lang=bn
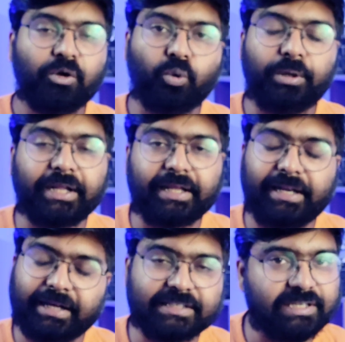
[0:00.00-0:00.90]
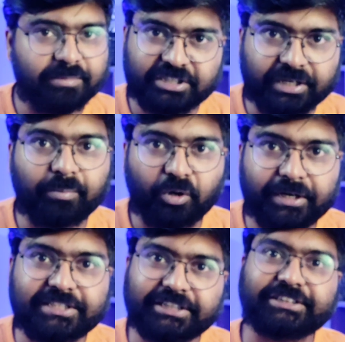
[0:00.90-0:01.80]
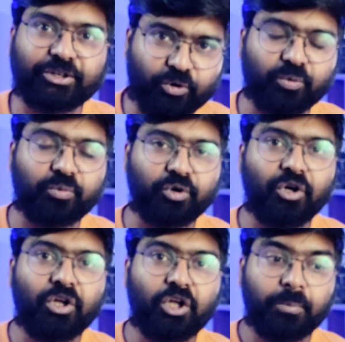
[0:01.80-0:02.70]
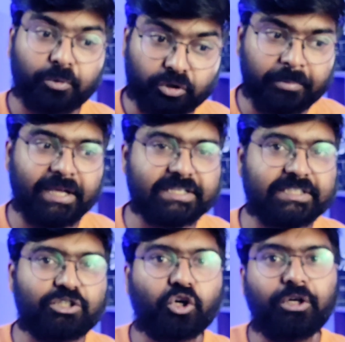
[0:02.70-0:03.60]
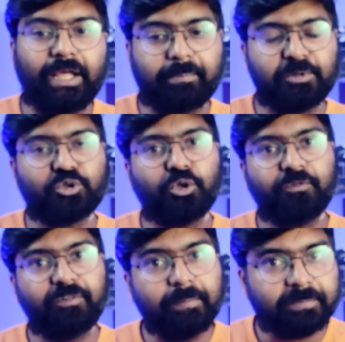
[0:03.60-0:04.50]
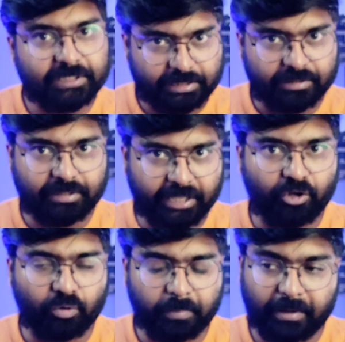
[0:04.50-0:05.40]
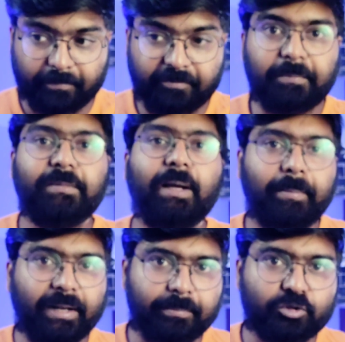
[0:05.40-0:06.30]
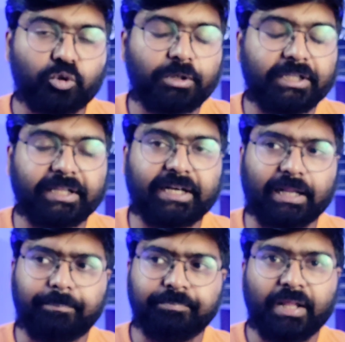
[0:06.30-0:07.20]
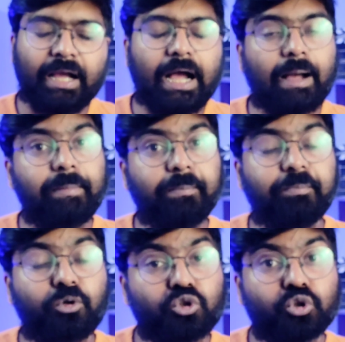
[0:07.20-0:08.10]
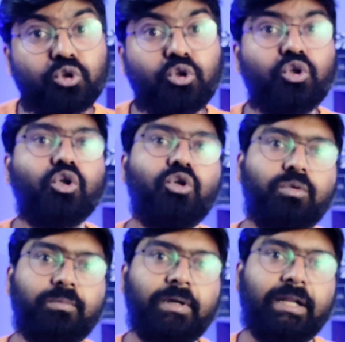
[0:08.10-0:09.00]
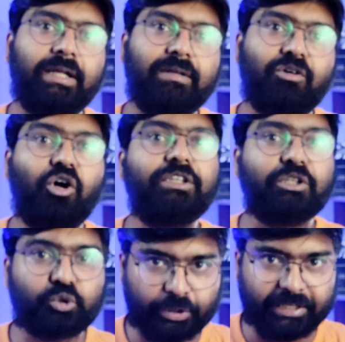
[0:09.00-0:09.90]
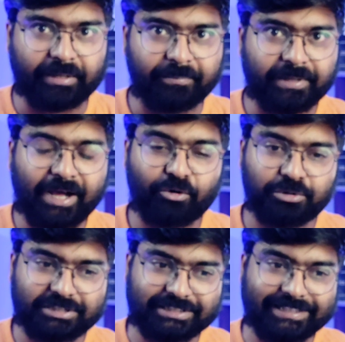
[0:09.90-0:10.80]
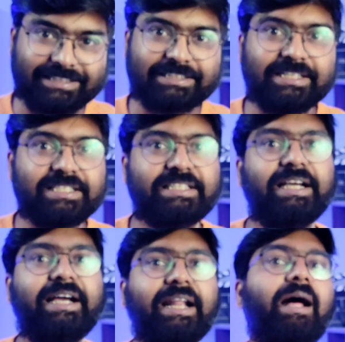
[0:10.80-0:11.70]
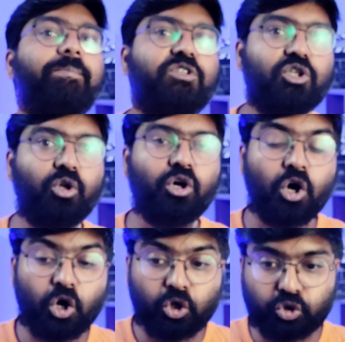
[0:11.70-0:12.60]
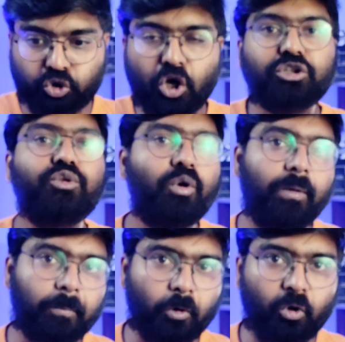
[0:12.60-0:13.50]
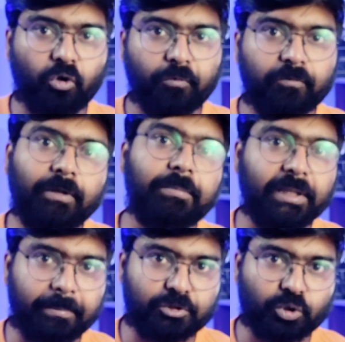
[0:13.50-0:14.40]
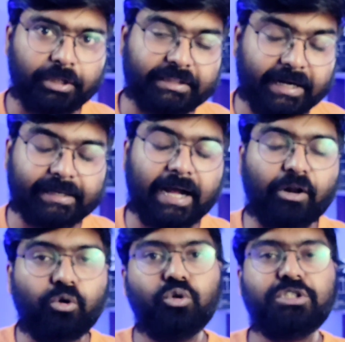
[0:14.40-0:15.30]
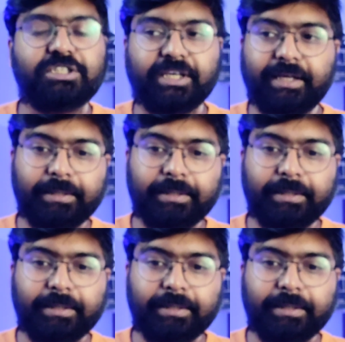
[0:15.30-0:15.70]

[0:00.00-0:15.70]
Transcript: কোনটা কি লেগেছে আমি সেটা বলার চেষ্টা করবো প্রথমেই আসি যখন এপিসোড ফিফথ এলো বা ফিফথ নাম্বার এপিসোডটা দেখলাম আমি প্রচন্ড মানে হতাশ হয়ে গেলাম কারণ সিরিজটার যে গ্রাফ ছিল ধস করে পড়লো ফিফথ এপিসোডে তার কারণ হচ্ছে